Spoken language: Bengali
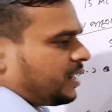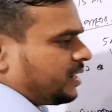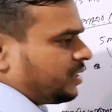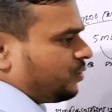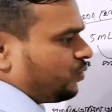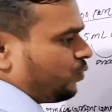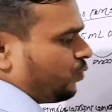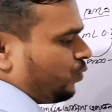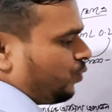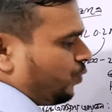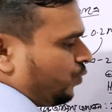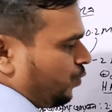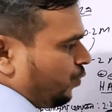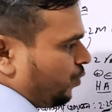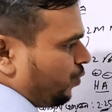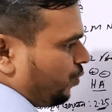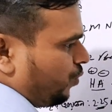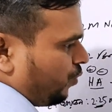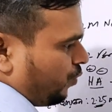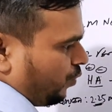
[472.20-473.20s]
আর
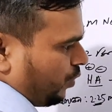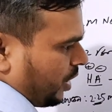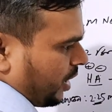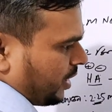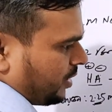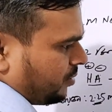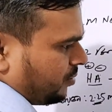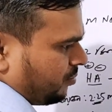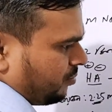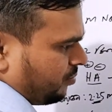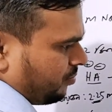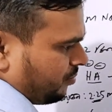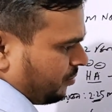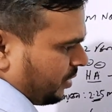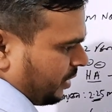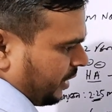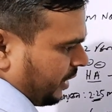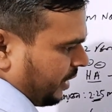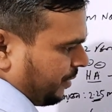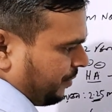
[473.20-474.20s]
ওয়ান
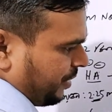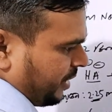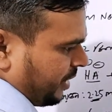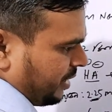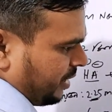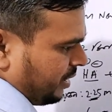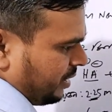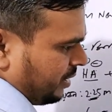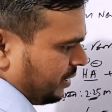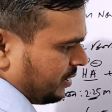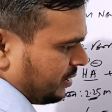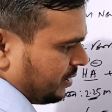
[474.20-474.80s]
এম এল